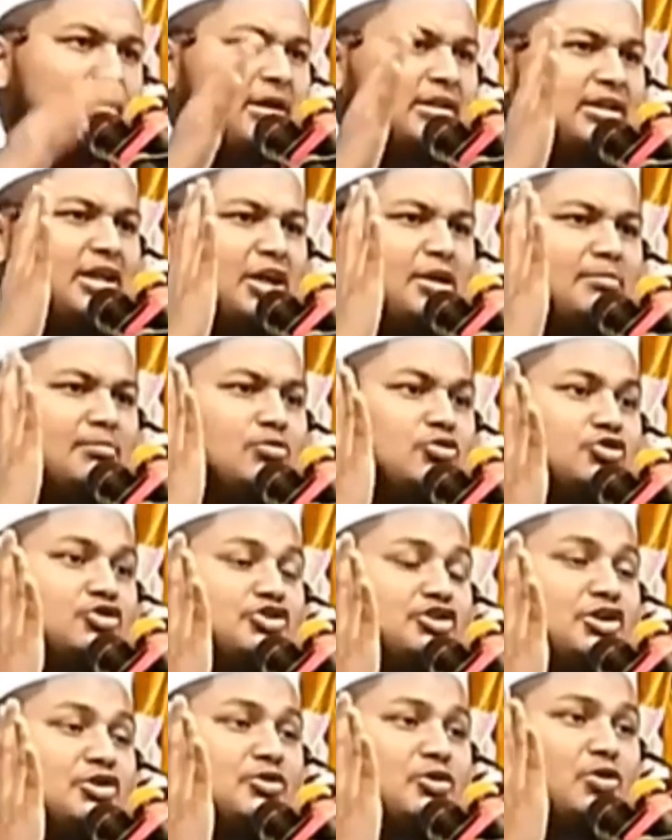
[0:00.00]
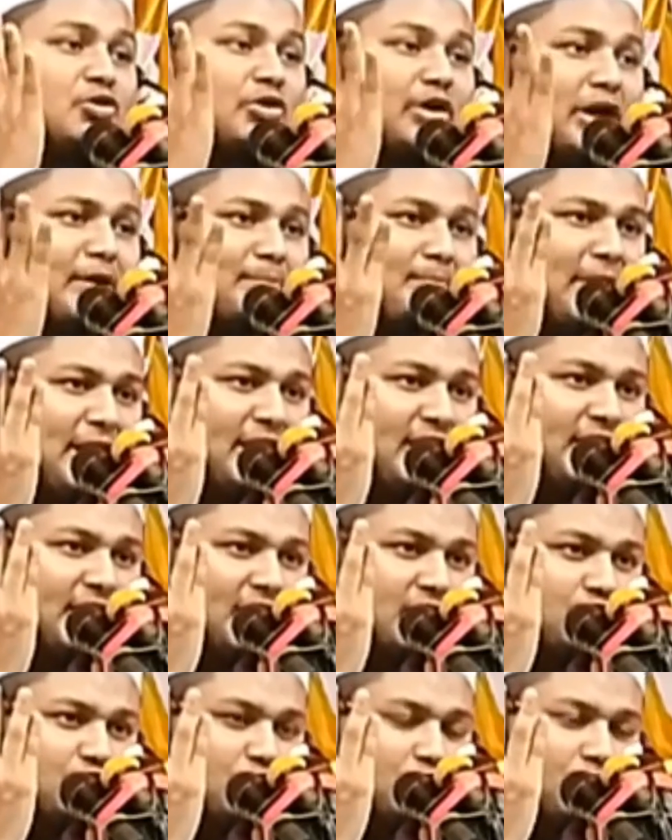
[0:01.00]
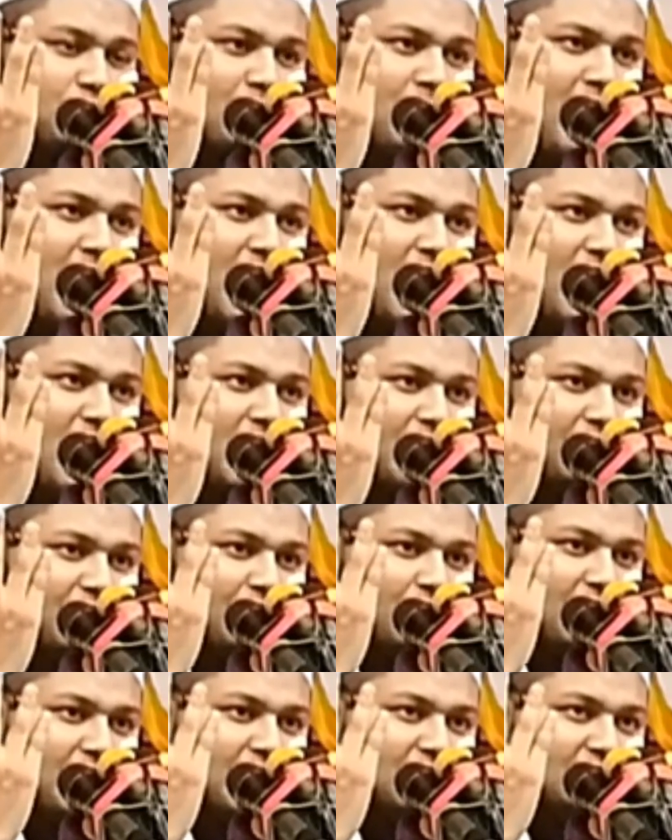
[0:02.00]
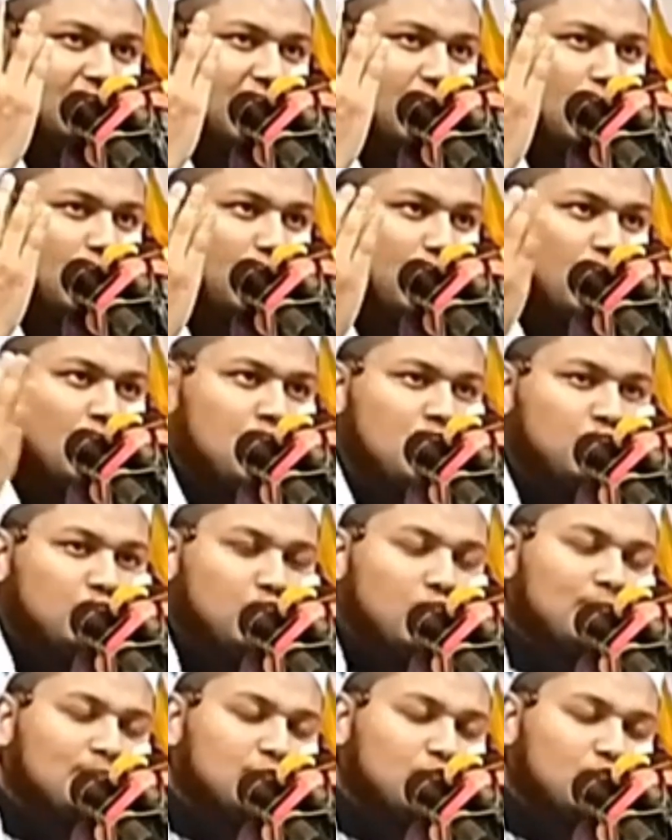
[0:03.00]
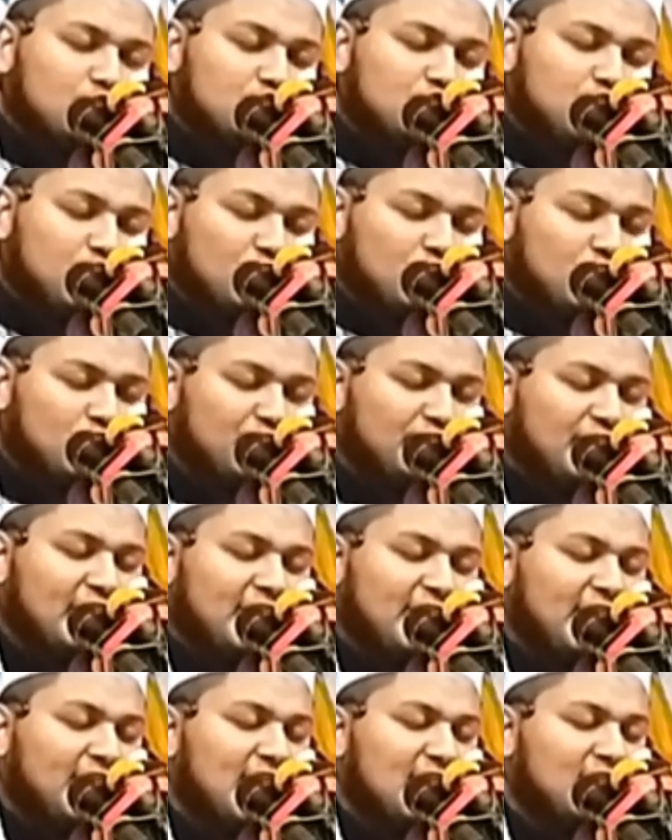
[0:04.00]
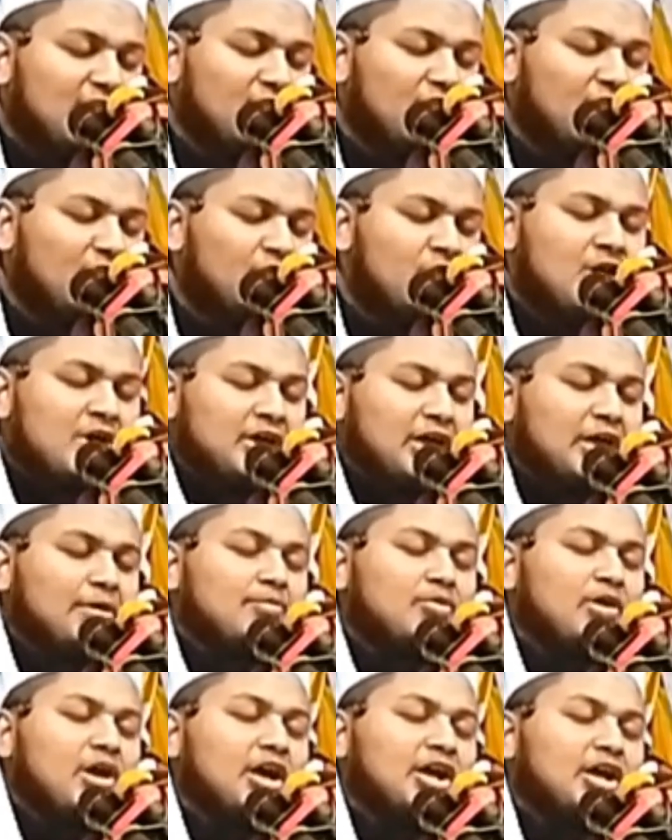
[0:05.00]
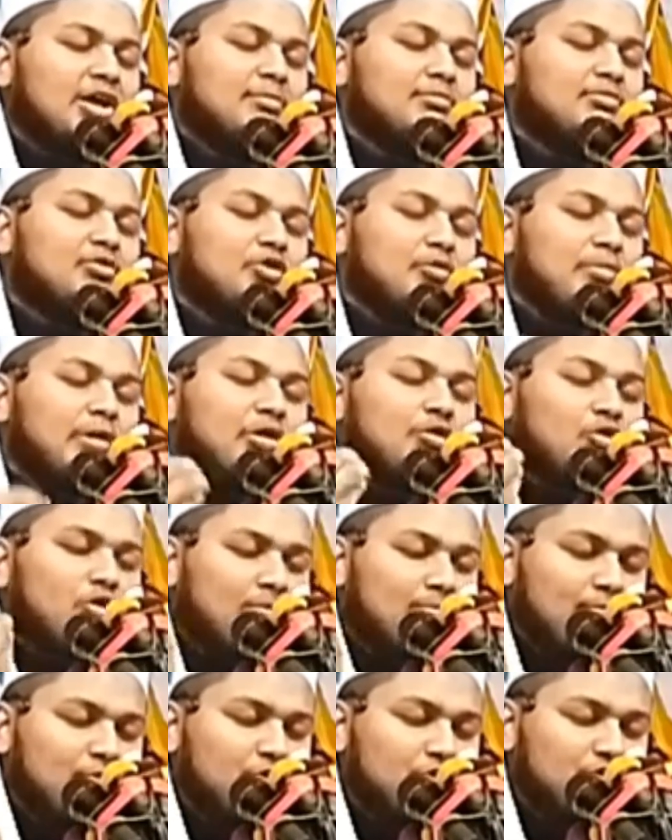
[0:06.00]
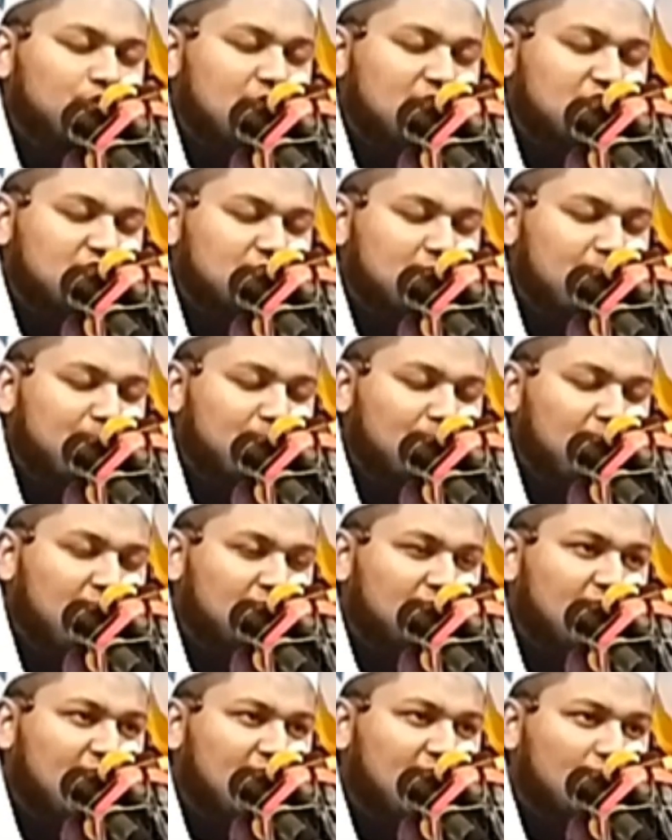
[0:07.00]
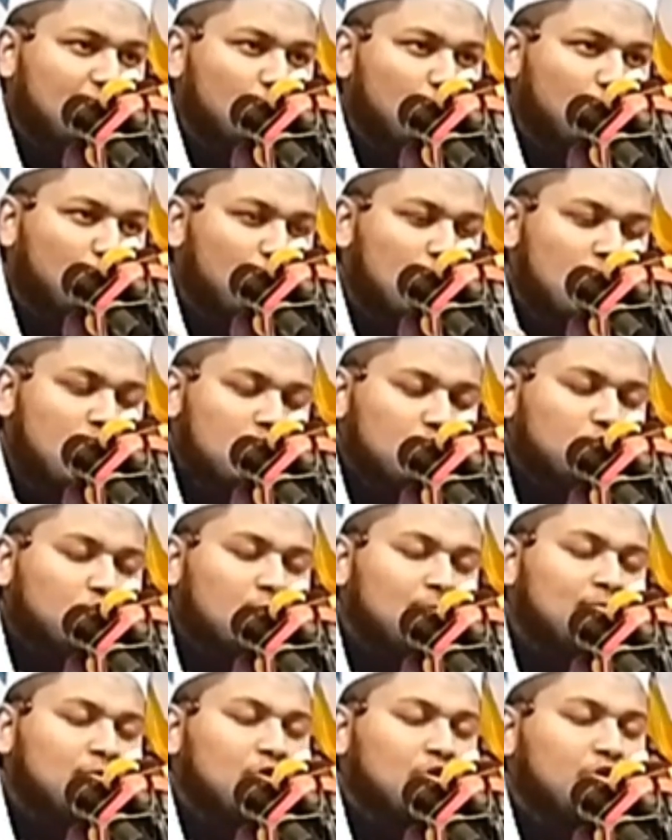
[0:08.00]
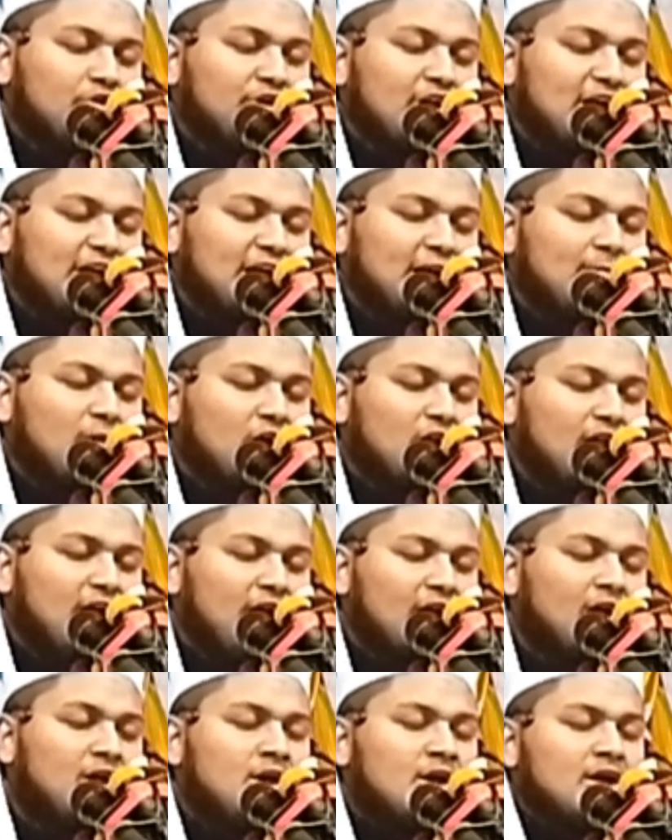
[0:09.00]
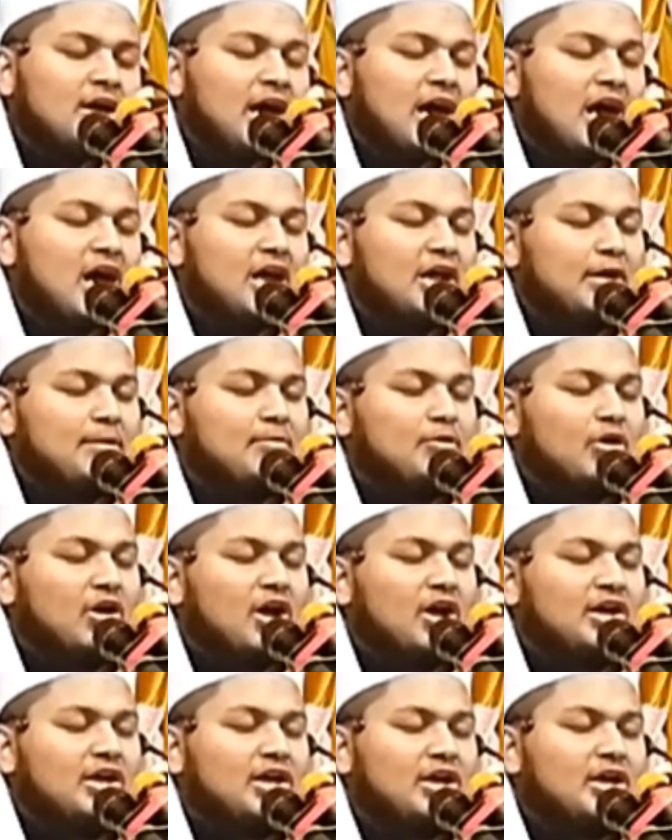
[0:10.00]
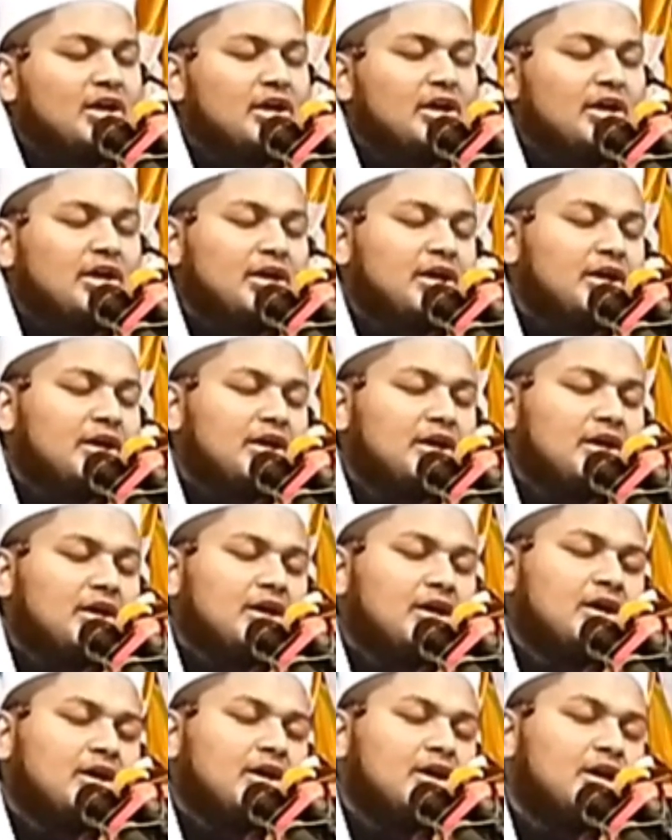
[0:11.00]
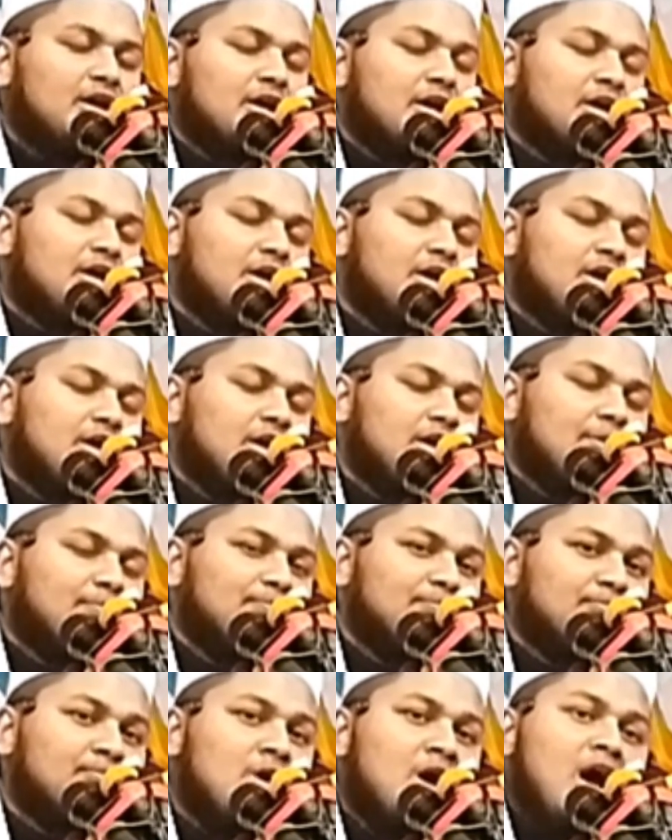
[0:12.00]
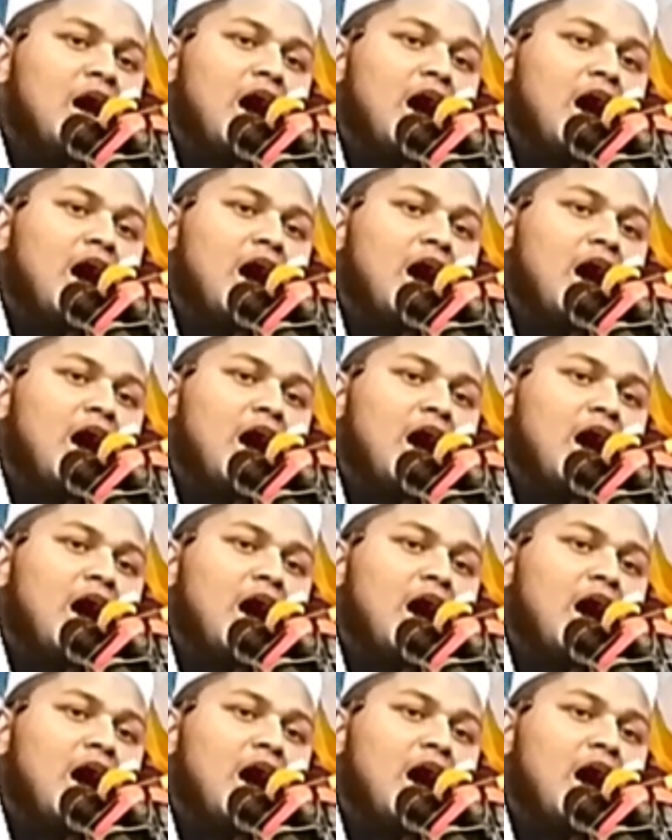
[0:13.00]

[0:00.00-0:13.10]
আমাদের মূর্তিগুলোকে ভেঙ্গে চুরমার করে দিল নমরুদ যখন ডেকে আনলো ইব্রাহিম নবী নমরুদের সামনে দাঁড়ানো নমরুদ ডেকে বলে হে ইব্রাহিম